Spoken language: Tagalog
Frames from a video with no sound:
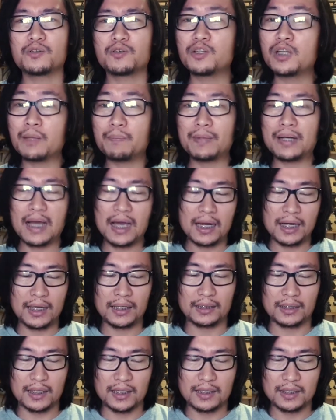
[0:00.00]
Yun na yung
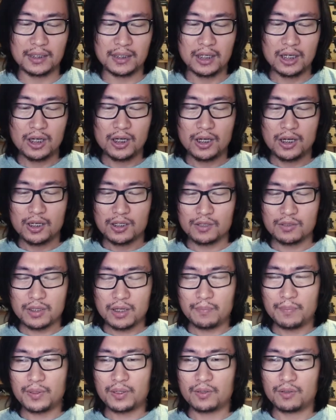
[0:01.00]
pinaka-latest. So
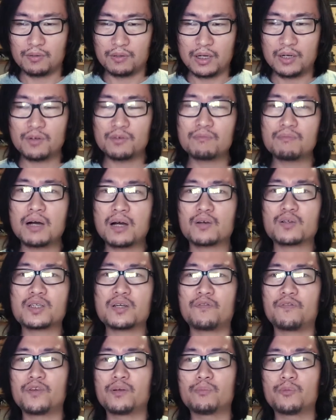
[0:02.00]
sabi ko, anong bago
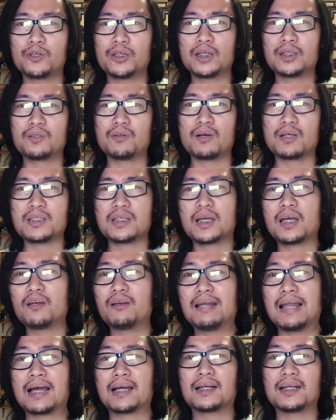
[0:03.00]
sa firmware na to? Kasi
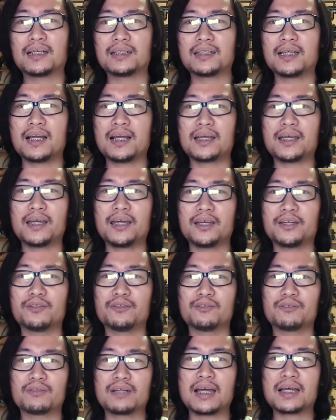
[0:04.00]
ngayon lag lang talaga eh.
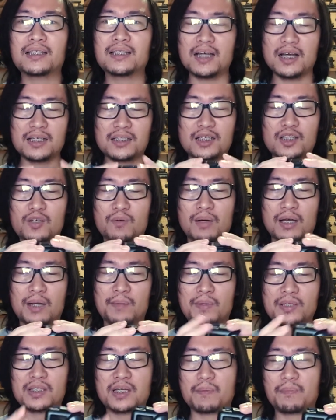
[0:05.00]
Yung lag niya kasi
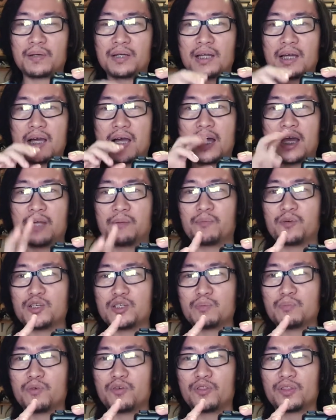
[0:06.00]
lumalabas kapag naka-hyper
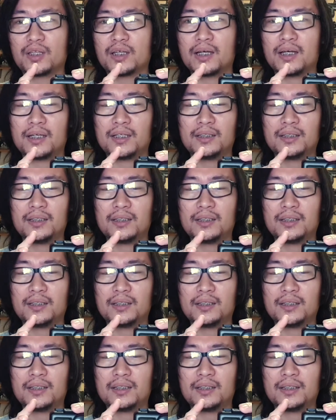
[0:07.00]
smooth ka.